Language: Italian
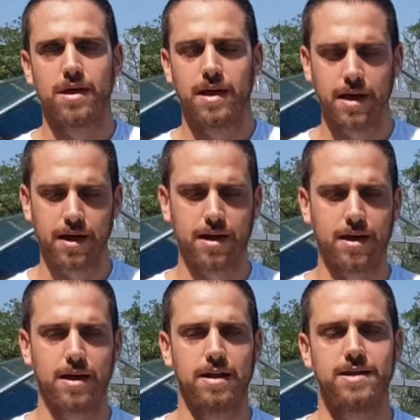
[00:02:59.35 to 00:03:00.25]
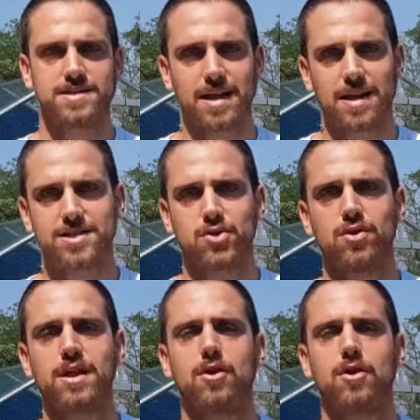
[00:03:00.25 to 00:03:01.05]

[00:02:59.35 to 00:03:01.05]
e eh, l'installazione del